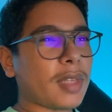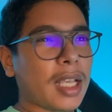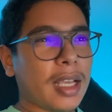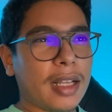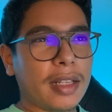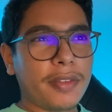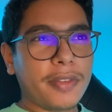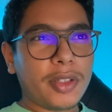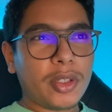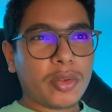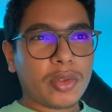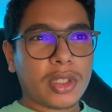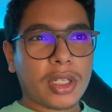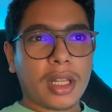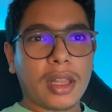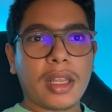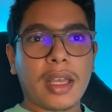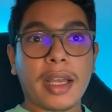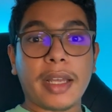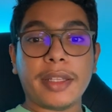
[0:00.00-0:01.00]
هذا الفيديو ان شاء
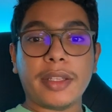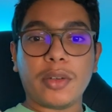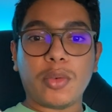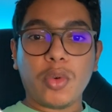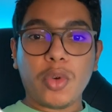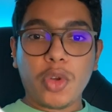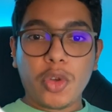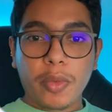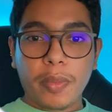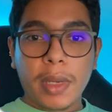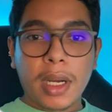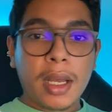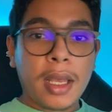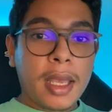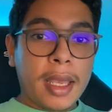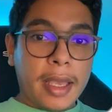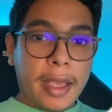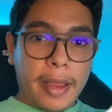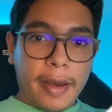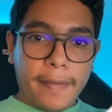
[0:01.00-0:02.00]
الله غادي يكون اليوم
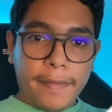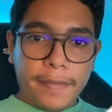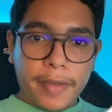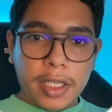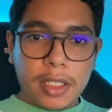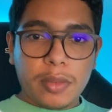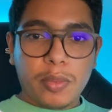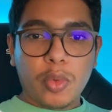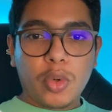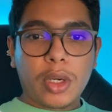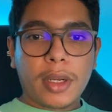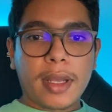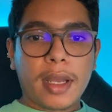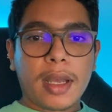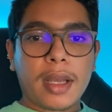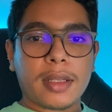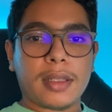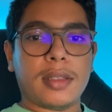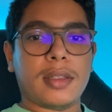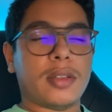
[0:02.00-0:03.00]
على فيسبوك
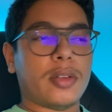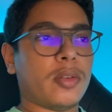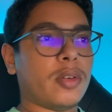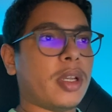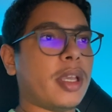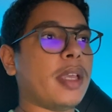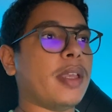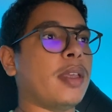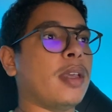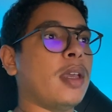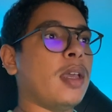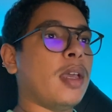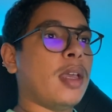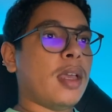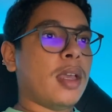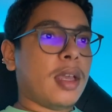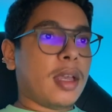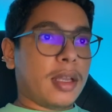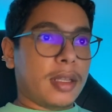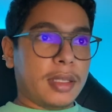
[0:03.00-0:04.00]
ادز اوكي
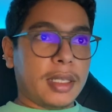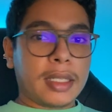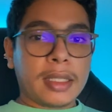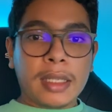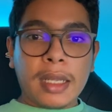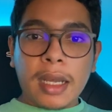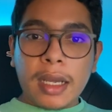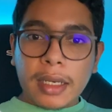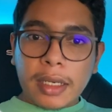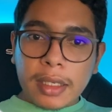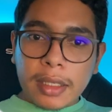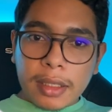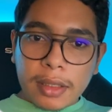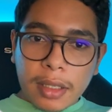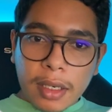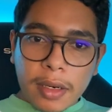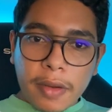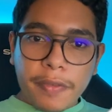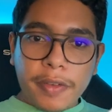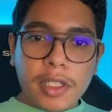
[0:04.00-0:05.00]
ديك النهار كنا
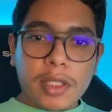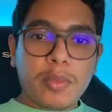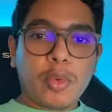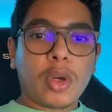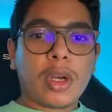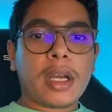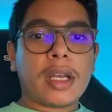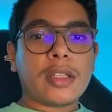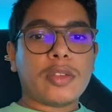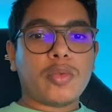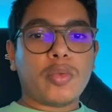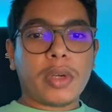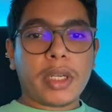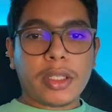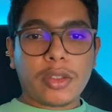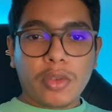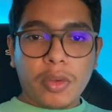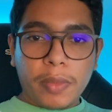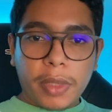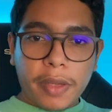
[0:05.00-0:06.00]
درنا فيسبوك ادز
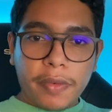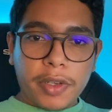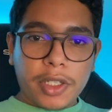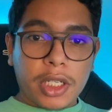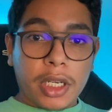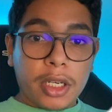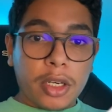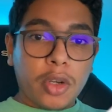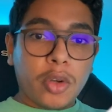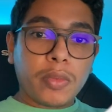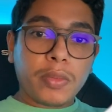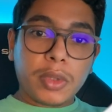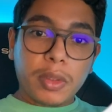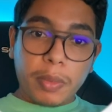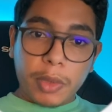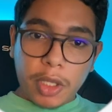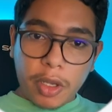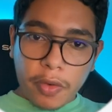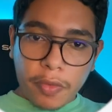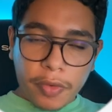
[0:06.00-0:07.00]
وريتكم كيفاش انكم
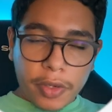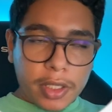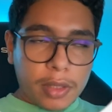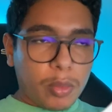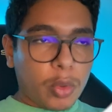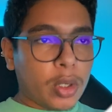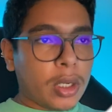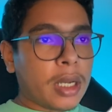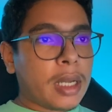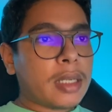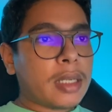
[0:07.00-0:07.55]
تبداو فيسبوك